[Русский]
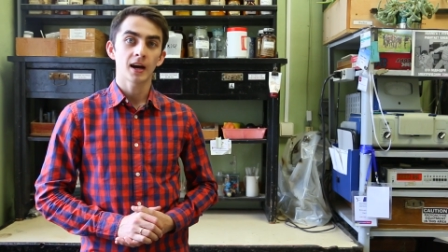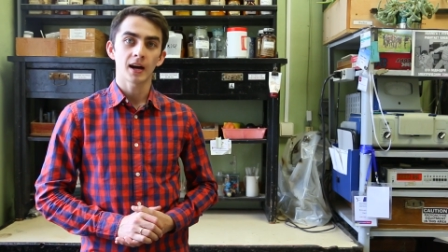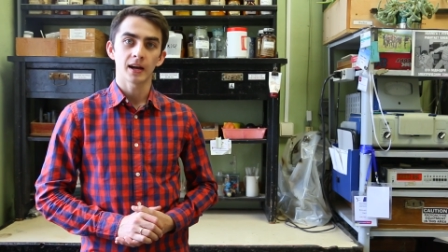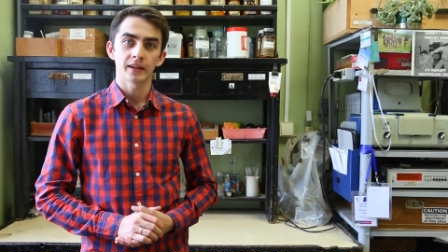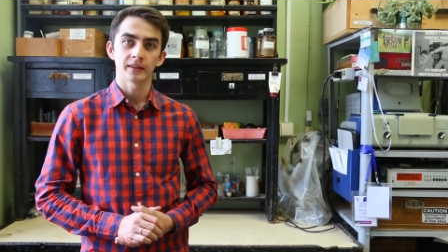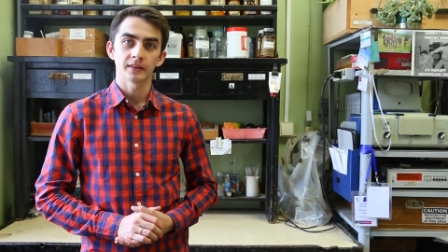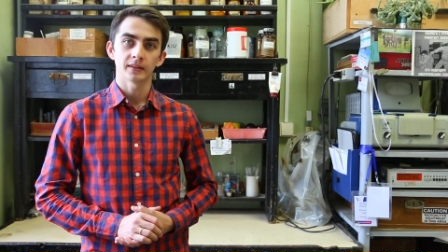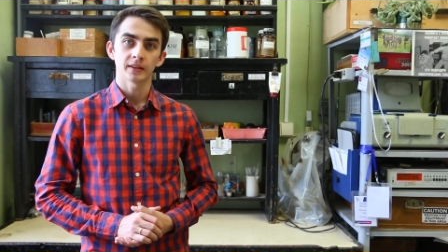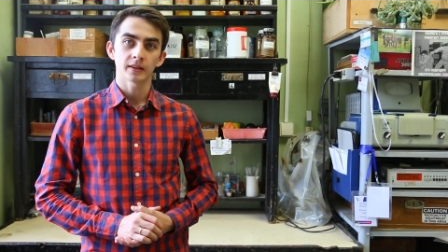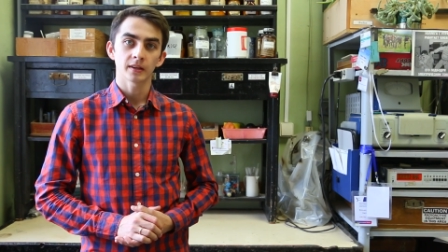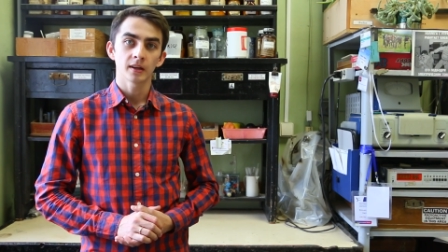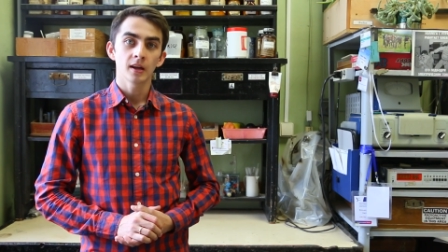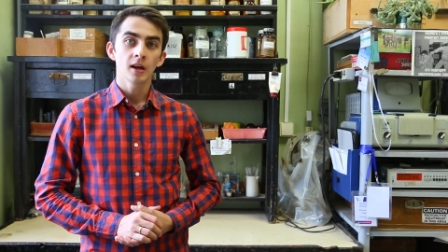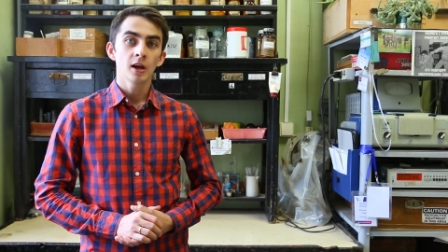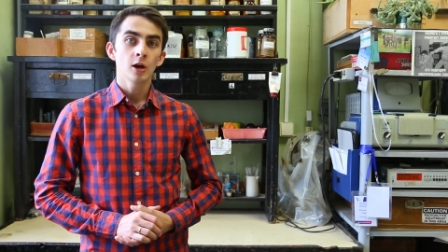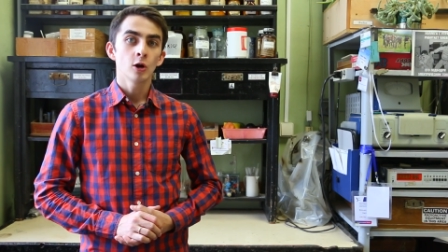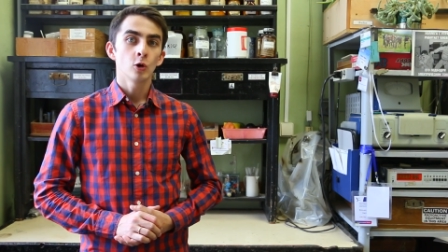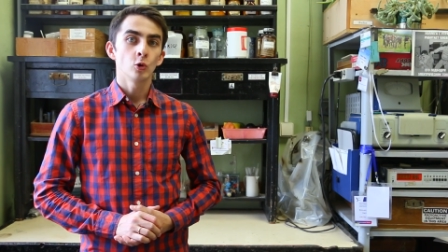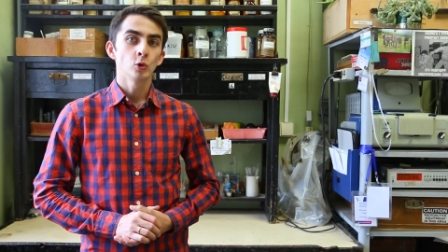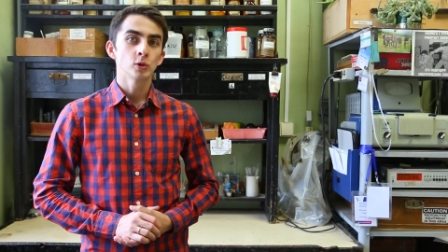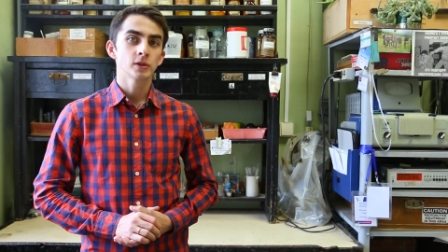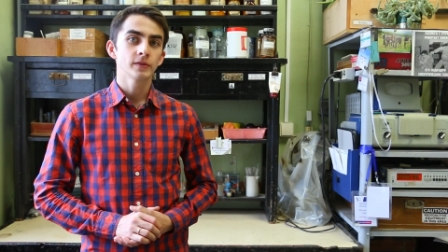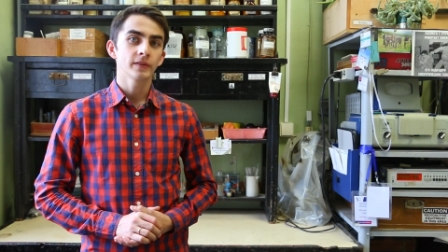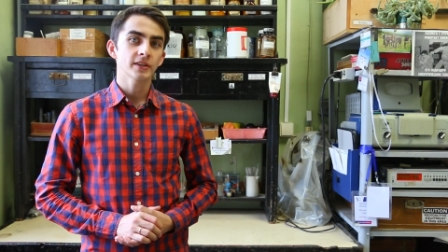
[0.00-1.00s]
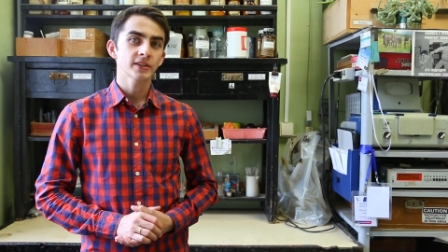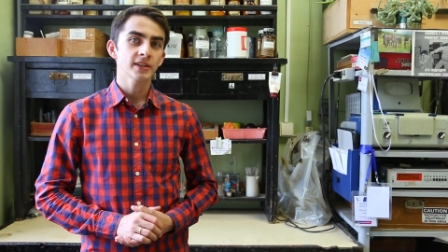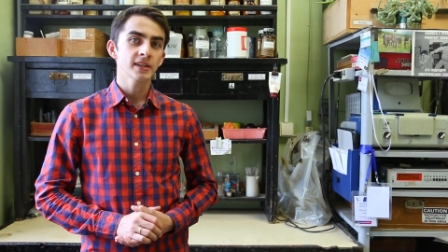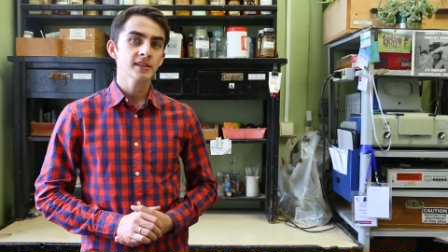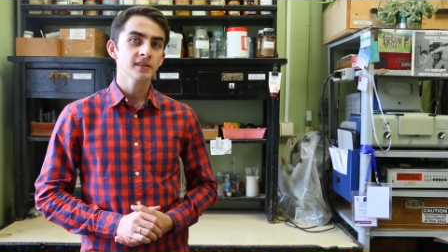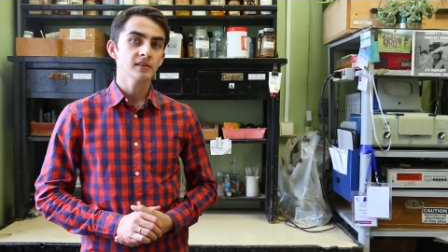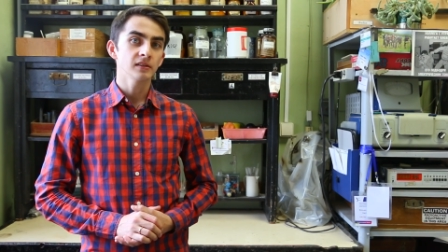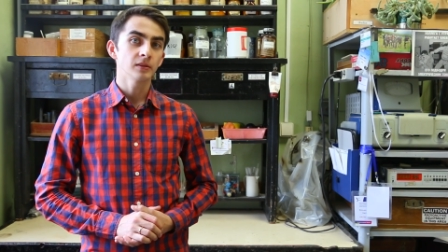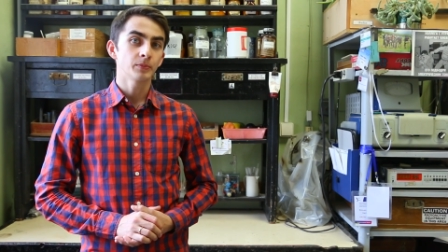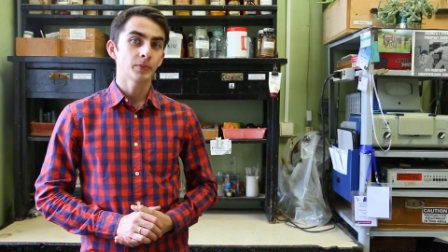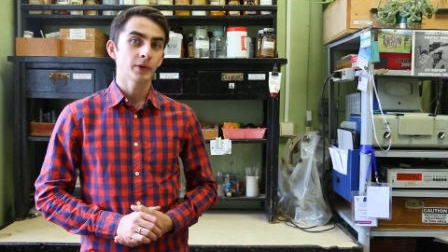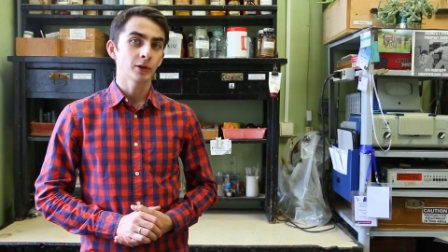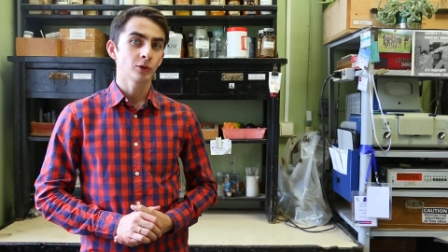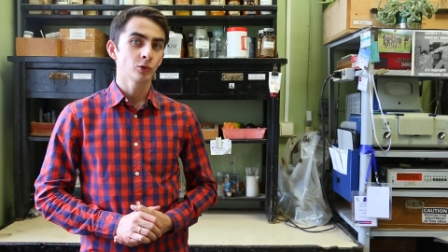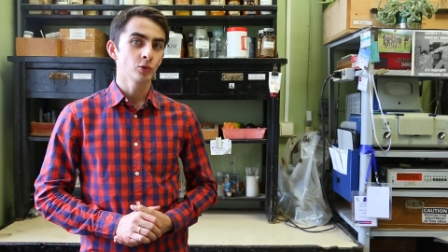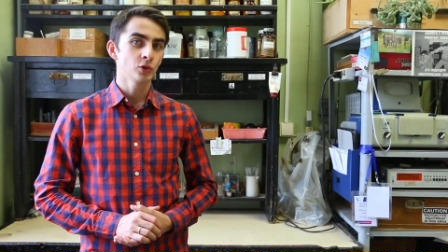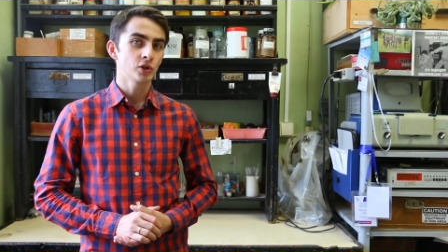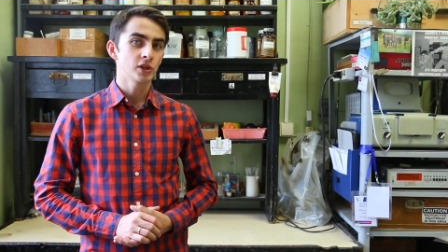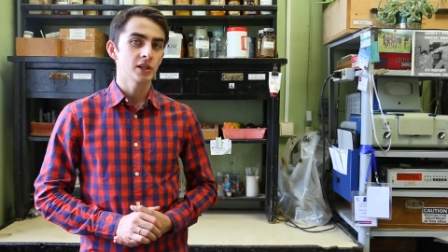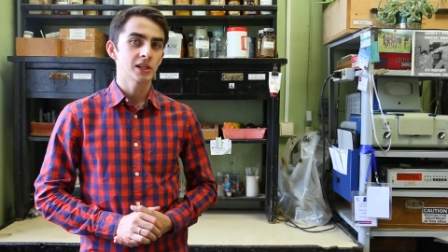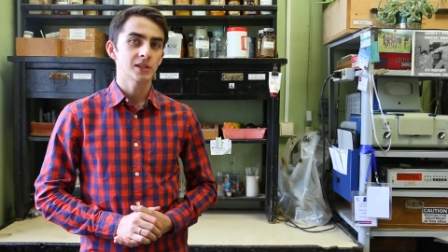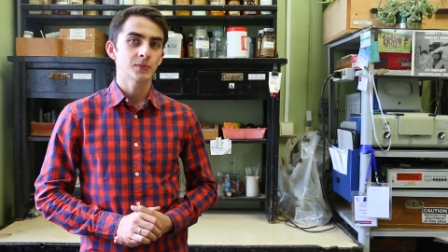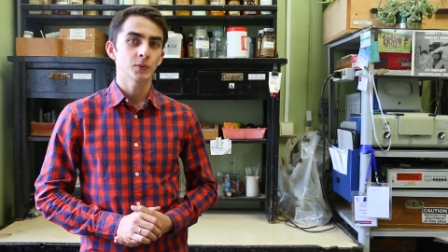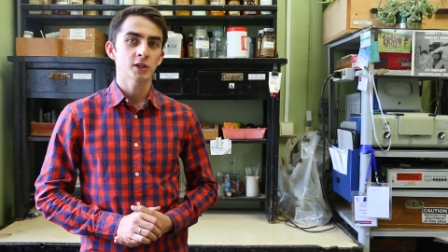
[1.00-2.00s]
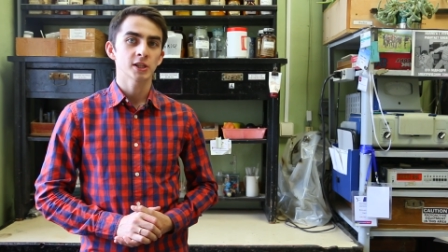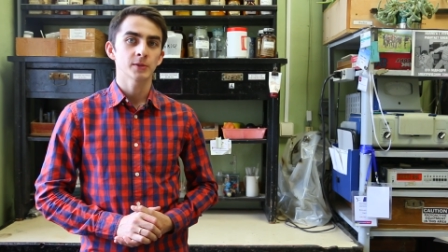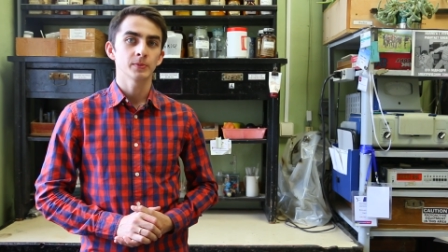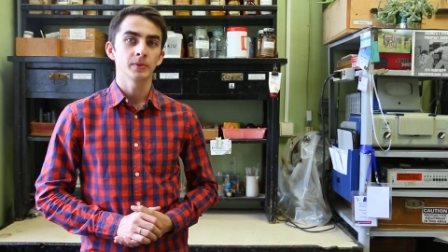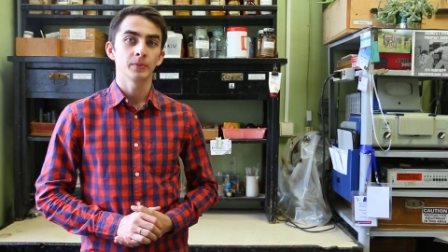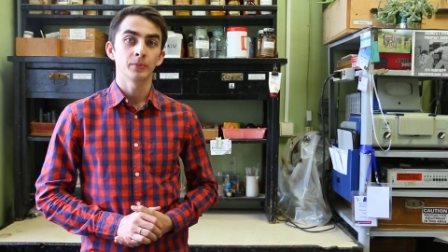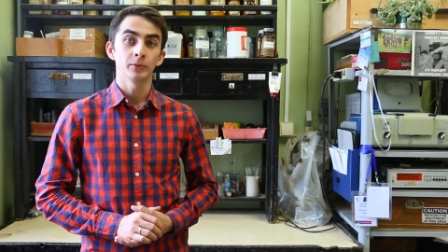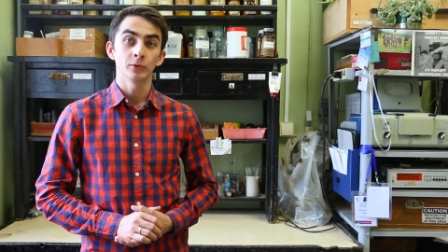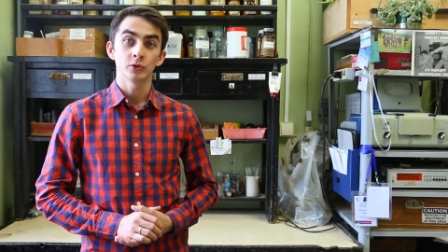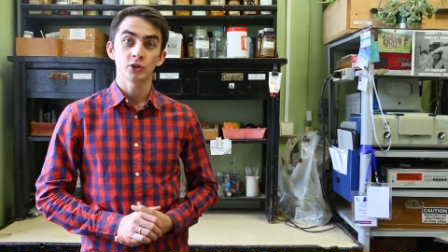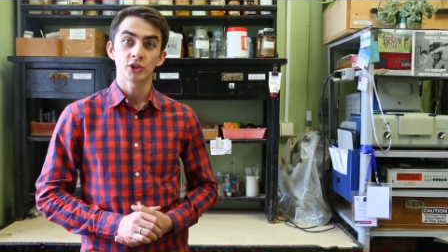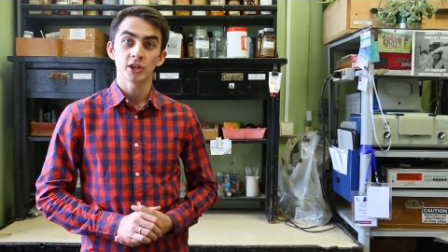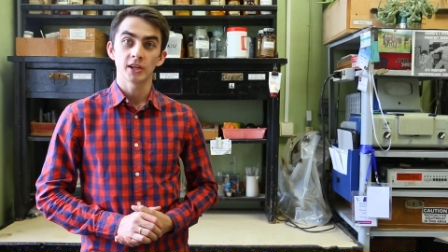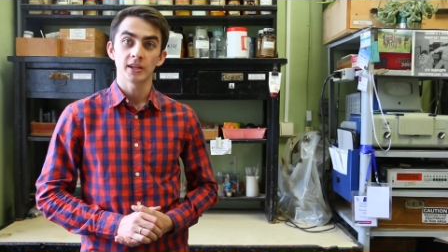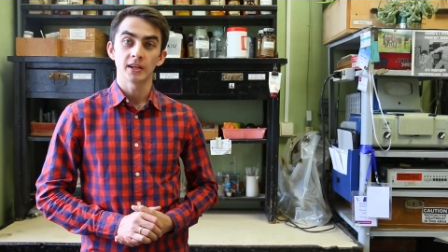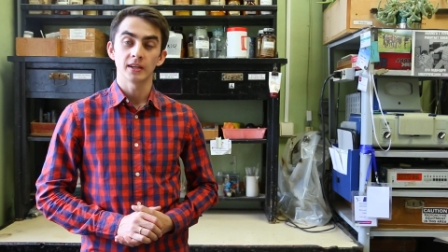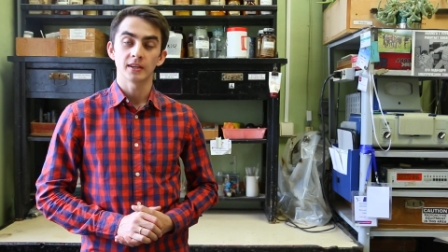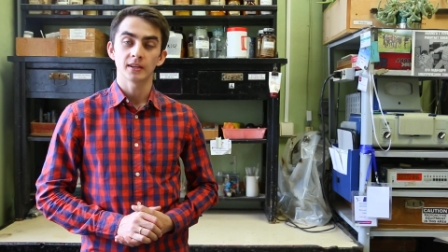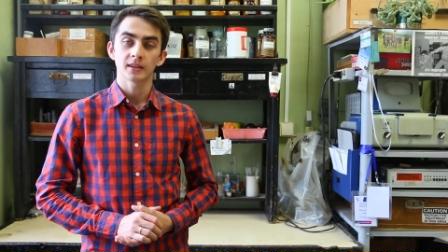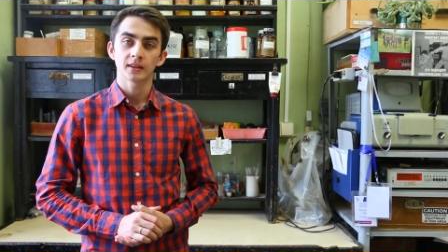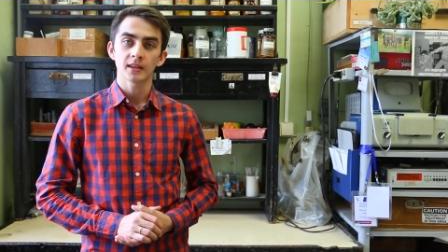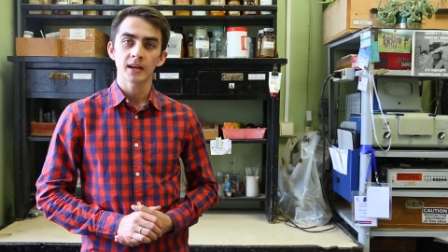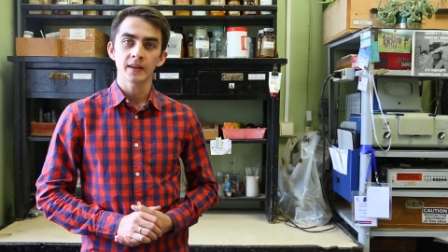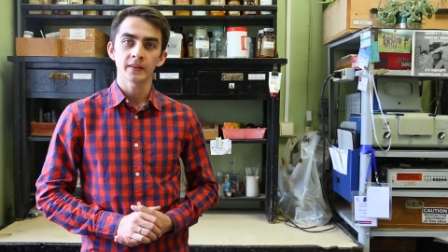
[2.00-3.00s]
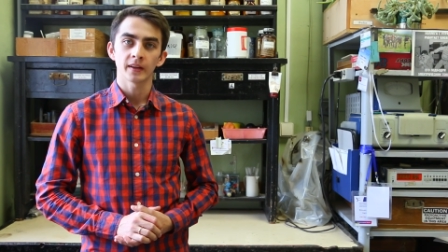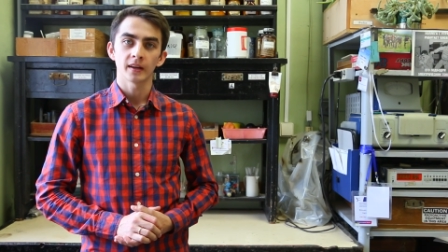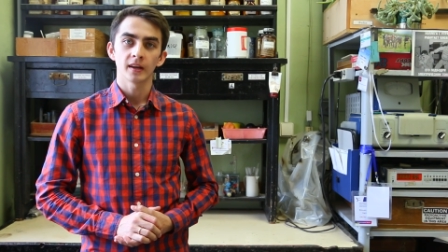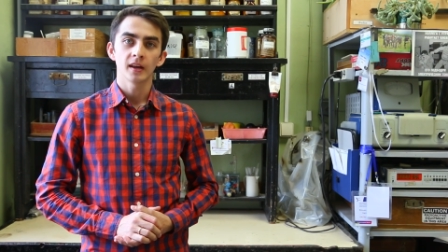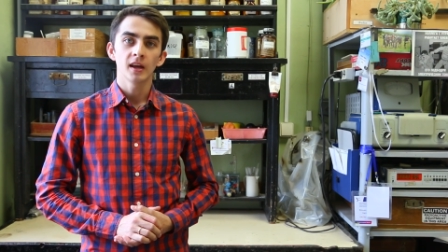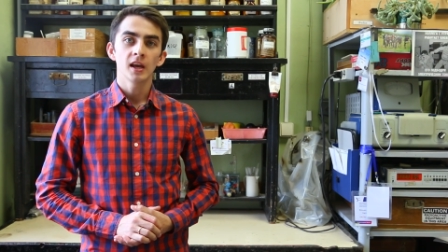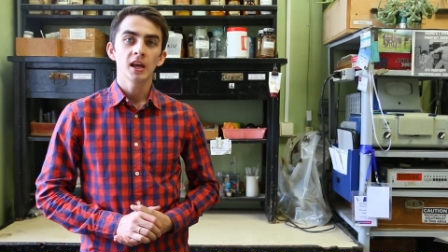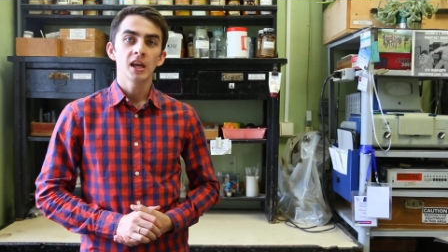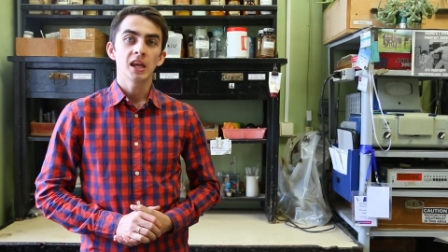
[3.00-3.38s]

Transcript: Хантер усовершенствовал предыдущие способы получения титана